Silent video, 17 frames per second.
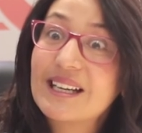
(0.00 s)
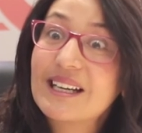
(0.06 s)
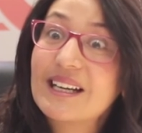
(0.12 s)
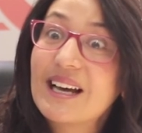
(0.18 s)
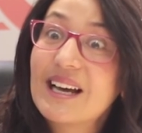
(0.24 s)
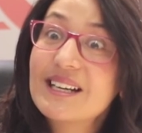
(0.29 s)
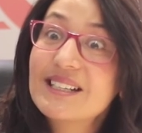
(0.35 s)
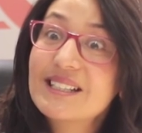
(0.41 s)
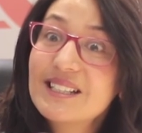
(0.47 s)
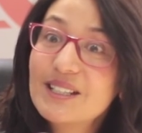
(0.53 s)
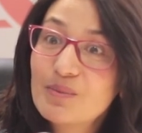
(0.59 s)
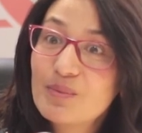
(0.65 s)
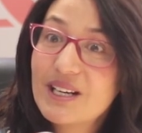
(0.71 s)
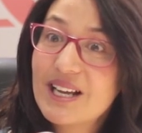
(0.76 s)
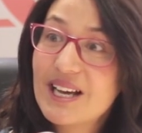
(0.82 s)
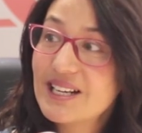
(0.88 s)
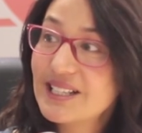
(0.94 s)
غني
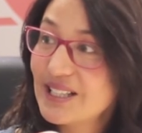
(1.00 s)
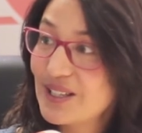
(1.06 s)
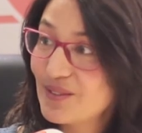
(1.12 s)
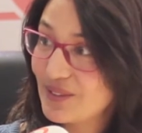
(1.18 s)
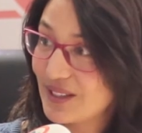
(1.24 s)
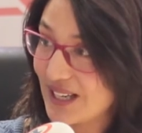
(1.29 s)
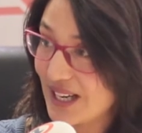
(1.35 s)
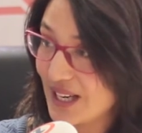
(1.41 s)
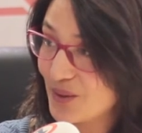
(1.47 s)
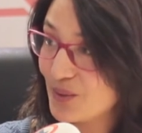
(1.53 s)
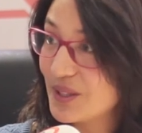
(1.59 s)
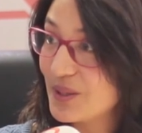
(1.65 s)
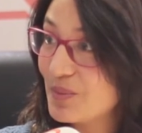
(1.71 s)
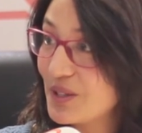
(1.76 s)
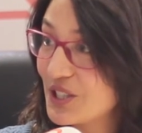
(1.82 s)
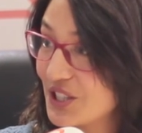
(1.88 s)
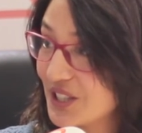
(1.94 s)
بالالياف
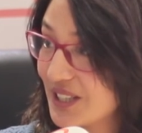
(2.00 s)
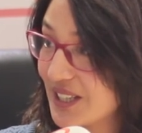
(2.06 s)
كيعاوني باش